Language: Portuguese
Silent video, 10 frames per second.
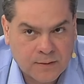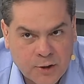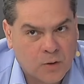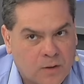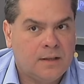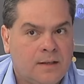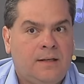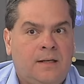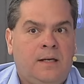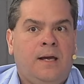para o
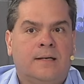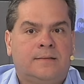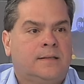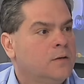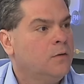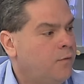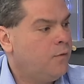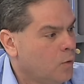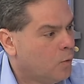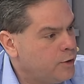TJ e a
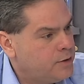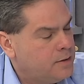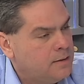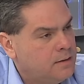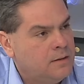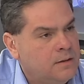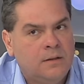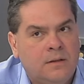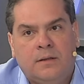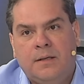sessão foi hoje
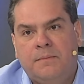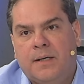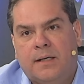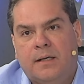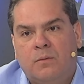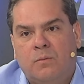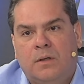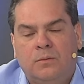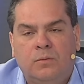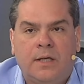de manhã
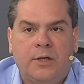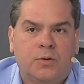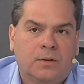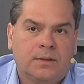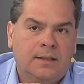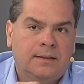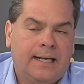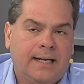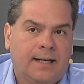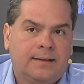quando o TJ
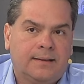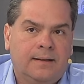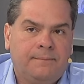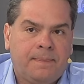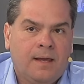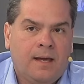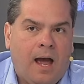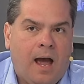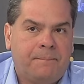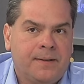decreta
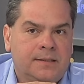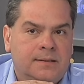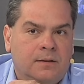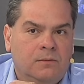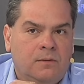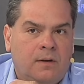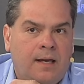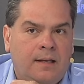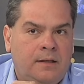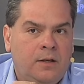a prisão
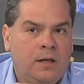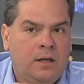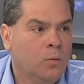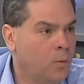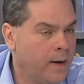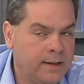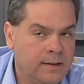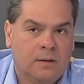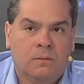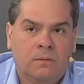é, de
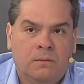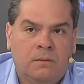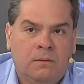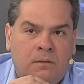Wendel.